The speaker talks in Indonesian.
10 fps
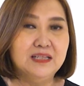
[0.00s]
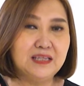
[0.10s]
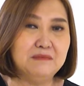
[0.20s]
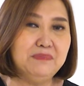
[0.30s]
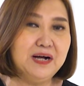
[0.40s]

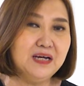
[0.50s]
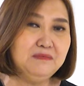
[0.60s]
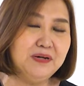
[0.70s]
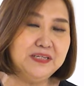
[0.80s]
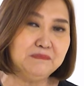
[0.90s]

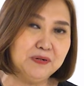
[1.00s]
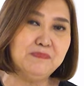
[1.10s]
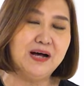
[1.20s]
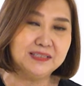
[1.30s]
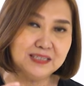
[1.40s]
tambahkan banyak
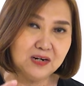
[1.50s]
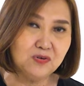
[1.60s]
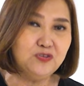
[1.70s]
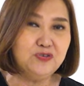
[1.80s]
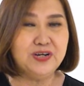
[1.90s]
berbahasa
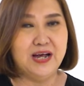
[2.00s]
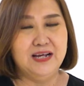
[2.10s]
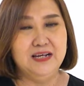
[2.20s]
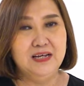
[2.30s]
roh juga